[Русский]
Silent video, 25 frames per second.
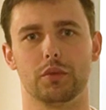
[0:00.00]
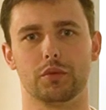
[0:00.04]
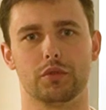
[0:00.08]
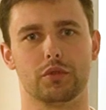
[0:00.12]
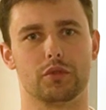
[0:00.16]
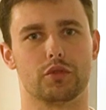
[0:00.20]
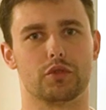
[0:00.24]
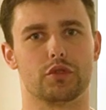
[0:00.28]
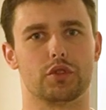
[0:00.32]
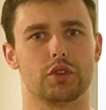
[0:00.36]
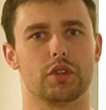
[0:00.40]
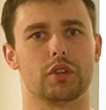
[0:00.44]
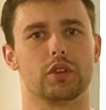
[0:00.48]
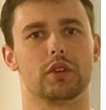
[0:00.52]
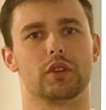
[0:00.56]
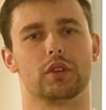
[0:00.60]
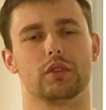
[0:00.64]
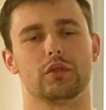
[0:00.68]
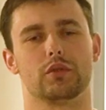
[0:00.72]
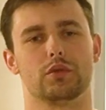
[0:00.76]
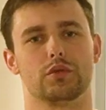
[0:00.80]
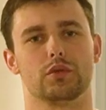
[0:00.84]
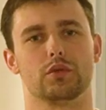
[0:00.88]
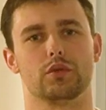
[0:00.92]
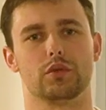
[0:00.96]
этом совершенно.
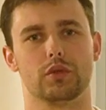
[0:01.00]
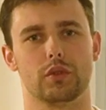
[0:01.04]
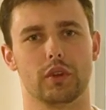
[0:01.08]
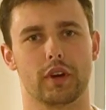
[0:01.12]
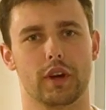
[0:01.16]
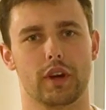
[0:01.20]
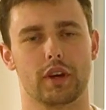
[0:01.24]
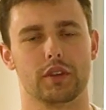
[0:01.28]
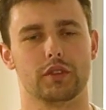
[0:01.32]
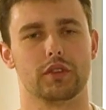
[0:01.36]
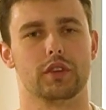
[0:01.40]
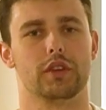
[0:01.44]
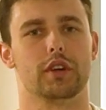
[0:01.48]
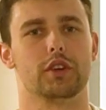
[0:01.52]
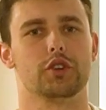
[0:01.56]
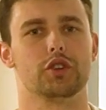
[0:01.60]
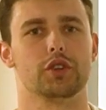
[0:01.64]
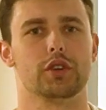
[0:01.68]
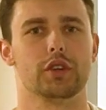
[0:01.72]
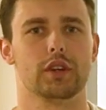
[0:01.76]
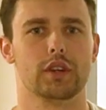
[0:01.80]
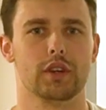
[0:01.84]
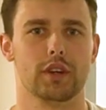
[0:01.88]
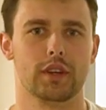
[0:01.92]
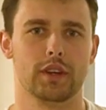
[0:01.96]
То есть вот такая
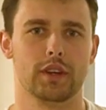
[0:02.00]
задача.